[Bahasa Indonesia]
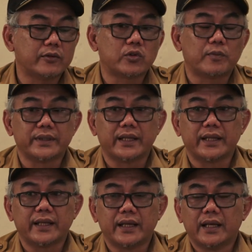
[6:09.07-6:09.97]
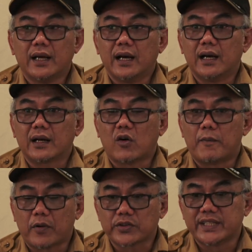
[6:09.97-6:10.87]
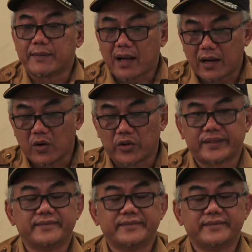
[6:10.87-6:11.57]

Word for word: untuk menjadi kompos dan magot